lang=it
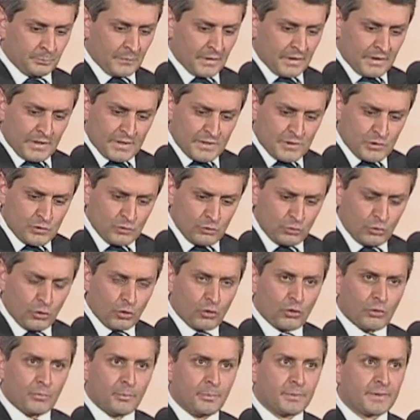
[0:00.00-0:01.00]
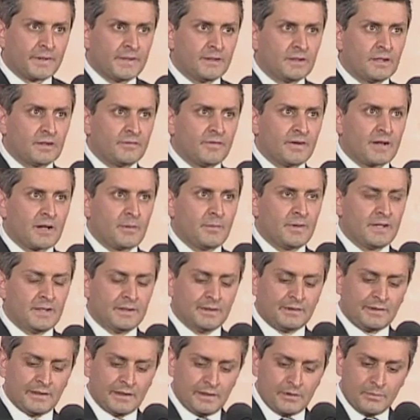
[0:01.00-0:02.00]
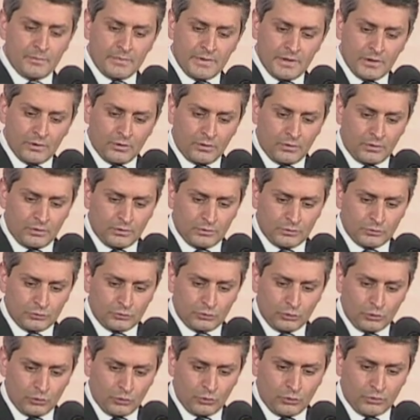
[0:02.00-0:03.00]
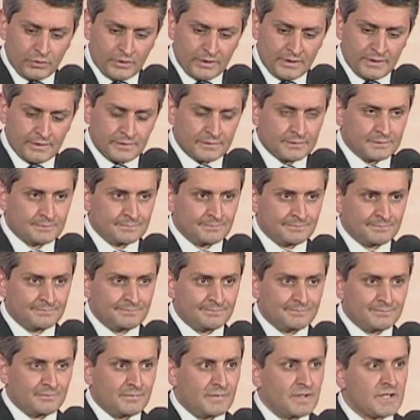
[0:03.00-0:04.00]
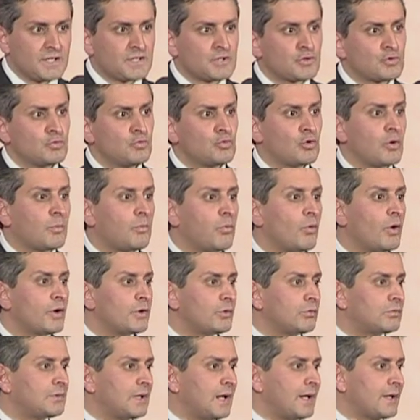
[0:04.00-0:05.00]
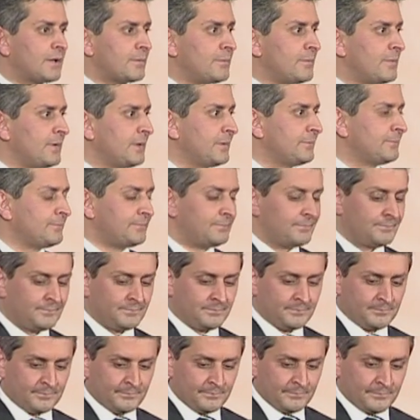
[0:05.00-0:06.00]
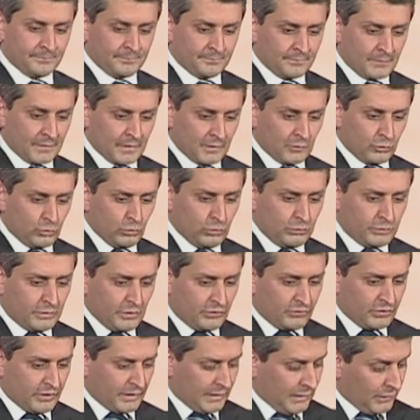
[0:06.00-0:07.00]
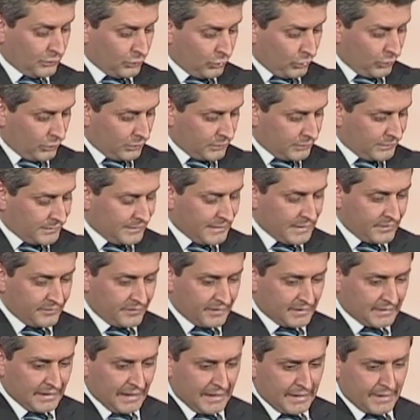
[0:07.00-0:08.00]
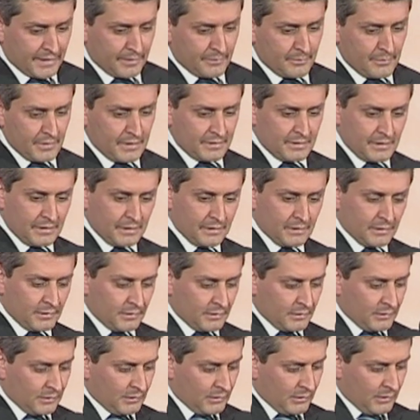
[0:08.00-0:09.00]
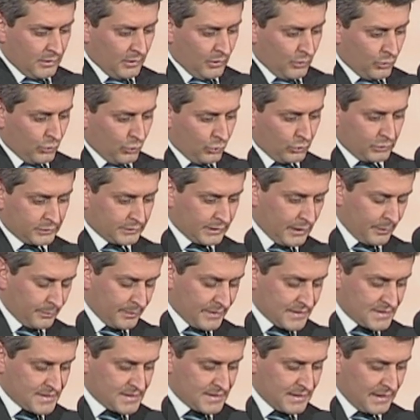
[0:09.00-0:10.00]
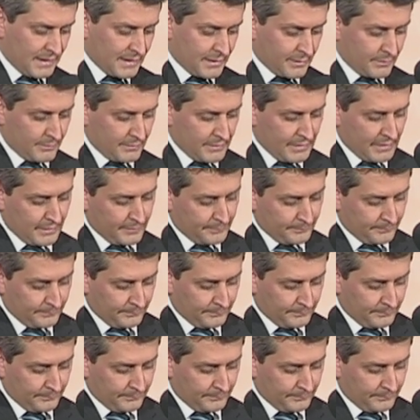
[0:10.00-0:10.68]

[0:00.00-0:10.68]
nessuno comprende veramente il mio dolore, nessuno può aiutarmi, tutti cercano di evitarmi, di oltrepassarmi.